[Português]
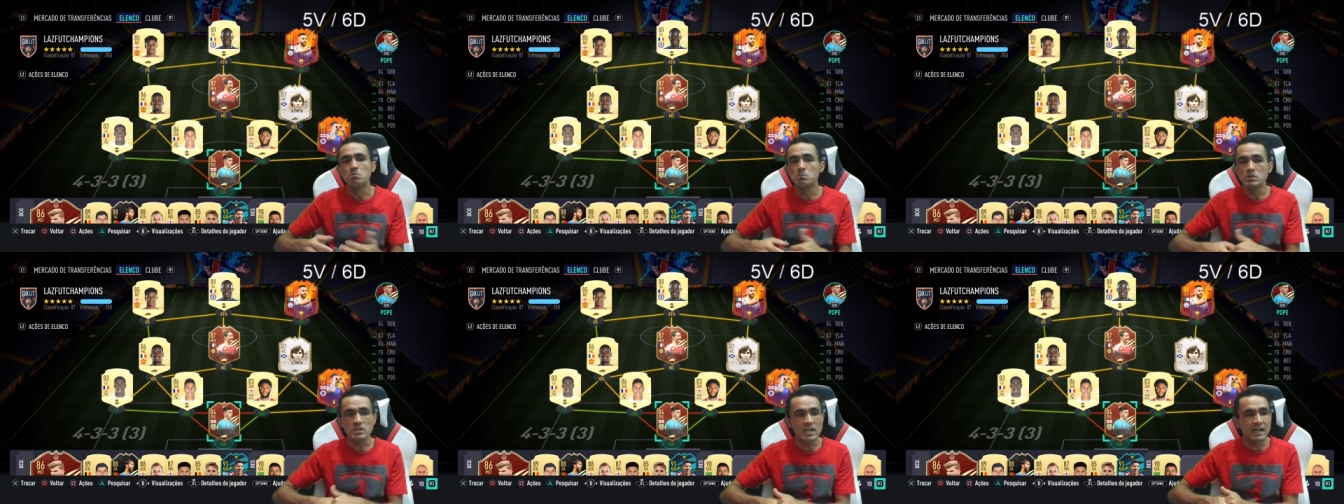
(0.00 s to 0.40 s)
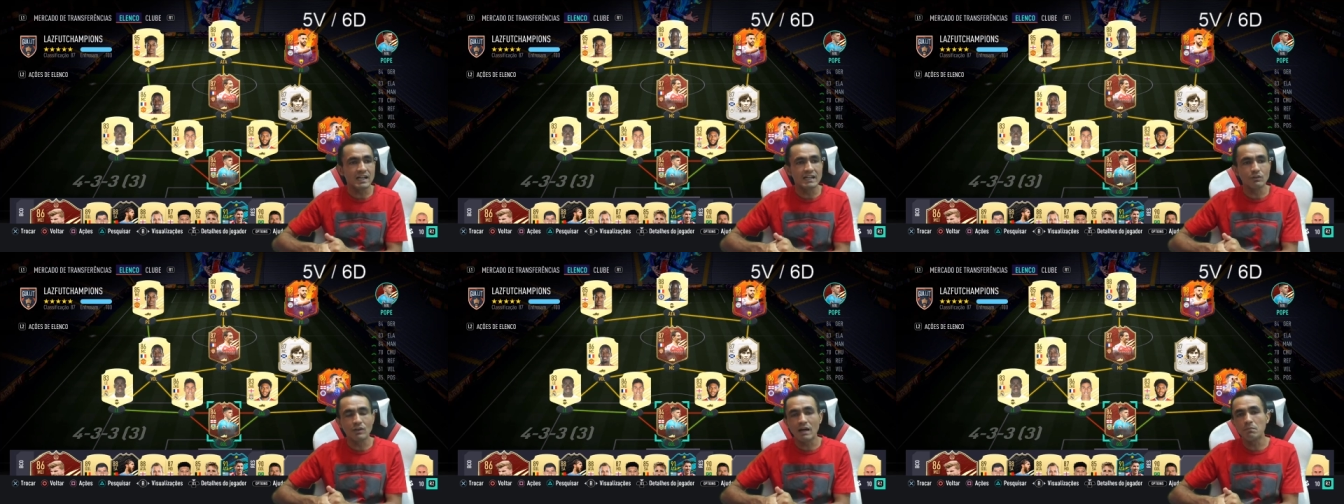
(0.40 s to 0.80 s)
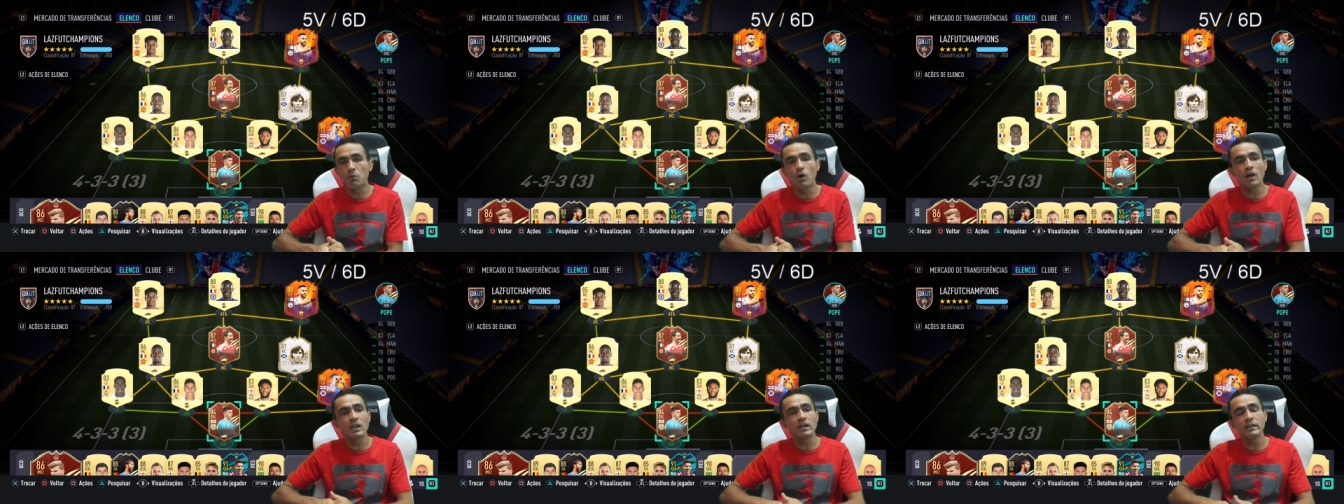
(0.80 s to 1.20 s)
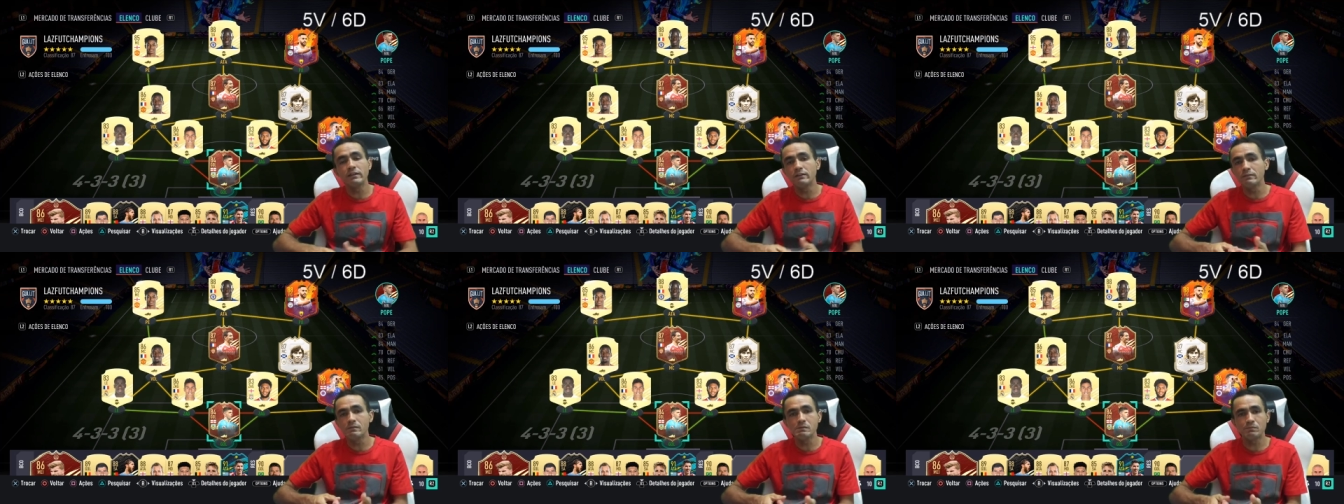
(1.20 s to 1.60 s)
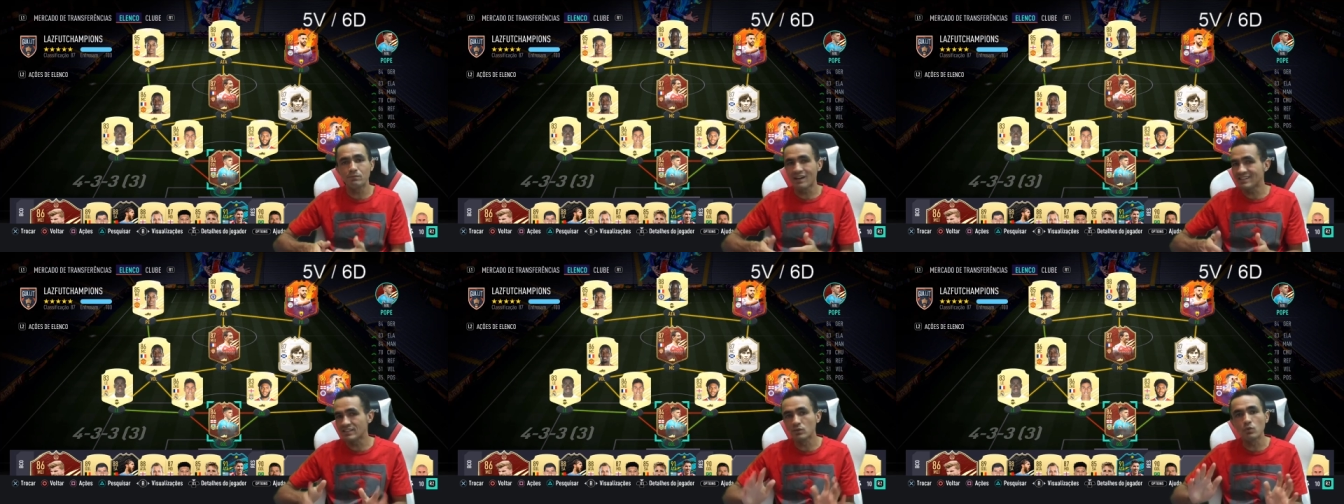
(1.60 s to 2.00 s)
chegando na bola e
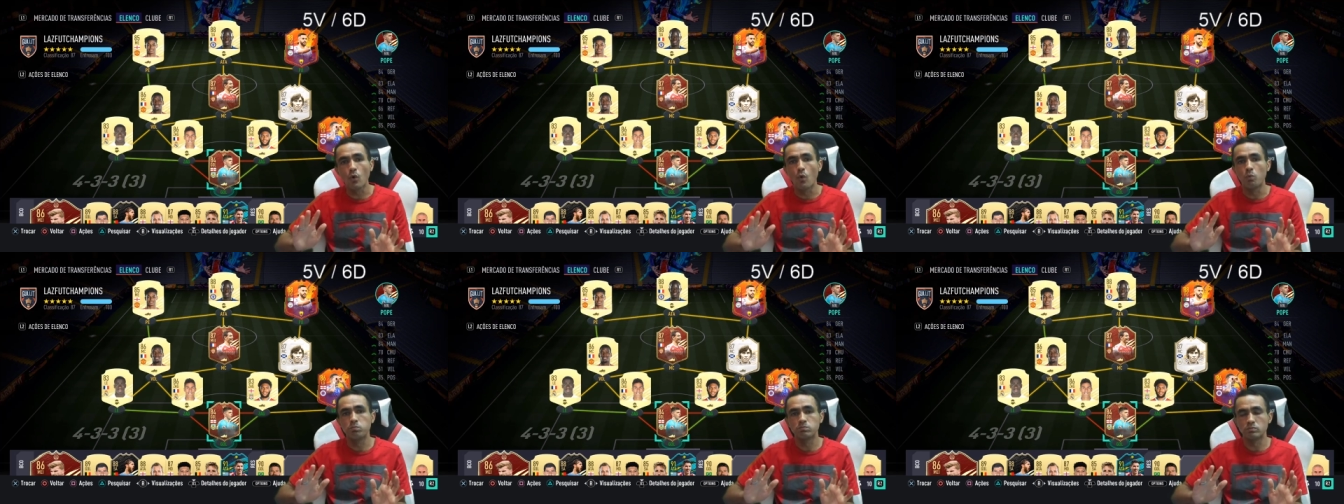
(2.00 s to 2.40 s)
fazendo gol.